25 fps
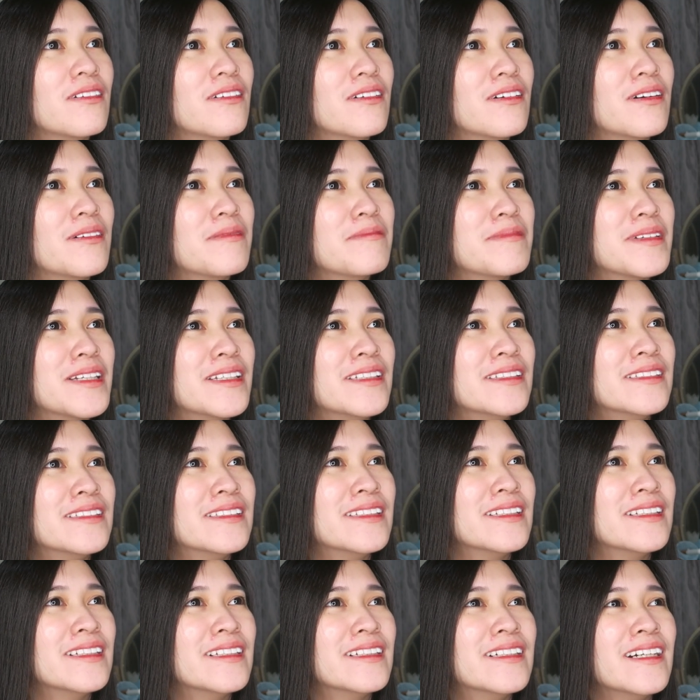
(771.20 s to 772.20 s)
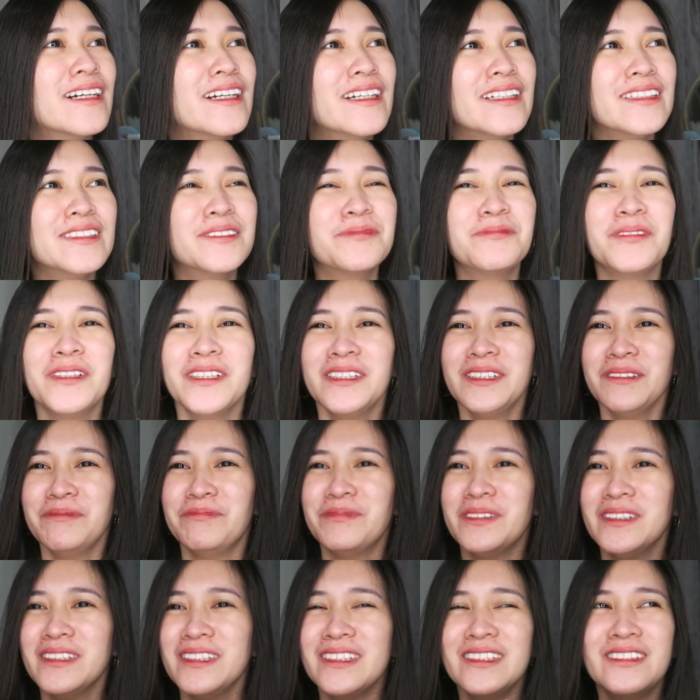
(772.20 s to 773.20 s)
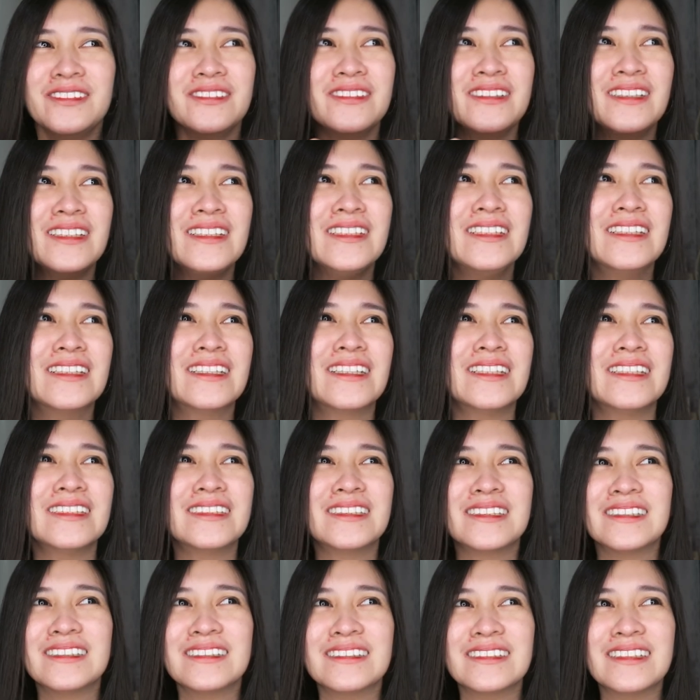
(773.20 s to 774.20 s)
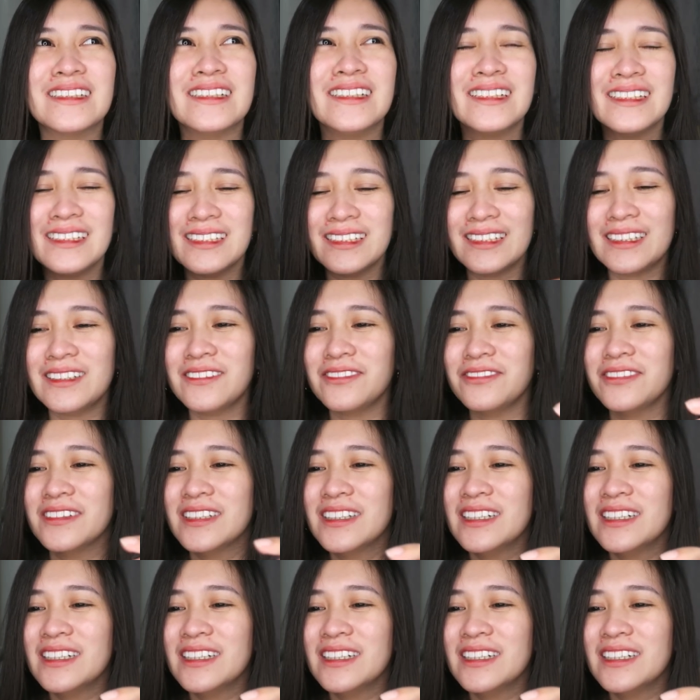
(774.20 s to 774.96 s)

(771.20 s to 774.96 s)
Amazing guys. Pwede pala niyong ilagay sa ref.